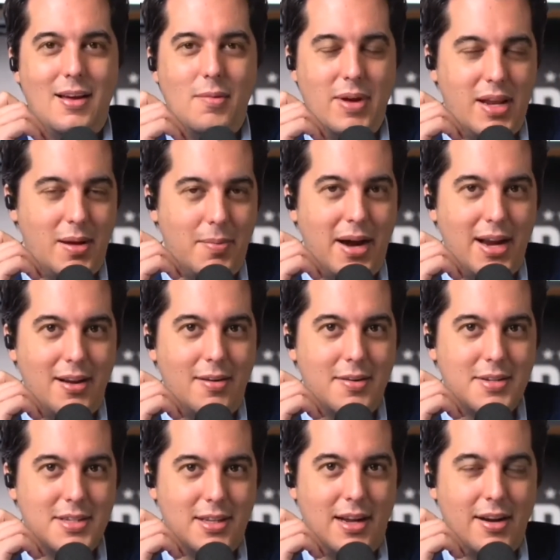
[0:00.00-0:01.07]
Ma
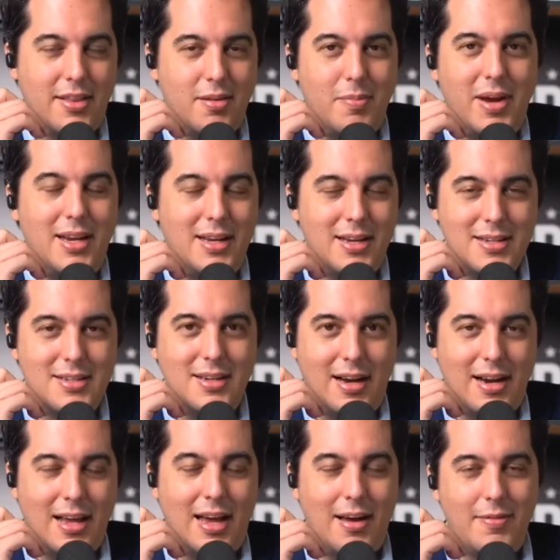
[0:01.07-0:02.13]
ovviamente molti non lo hanno
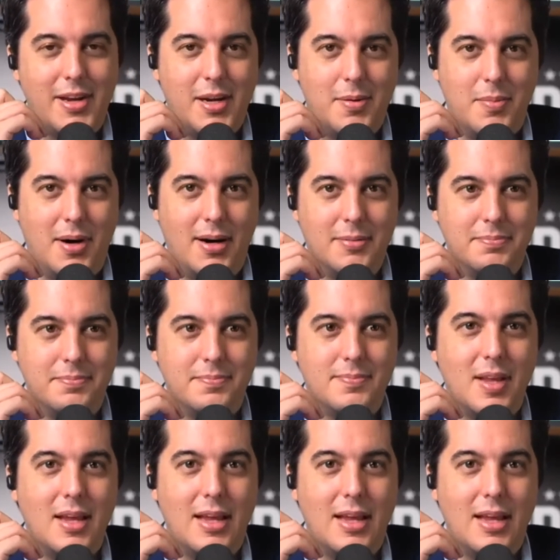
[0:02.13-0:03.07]
nemmeno invitato.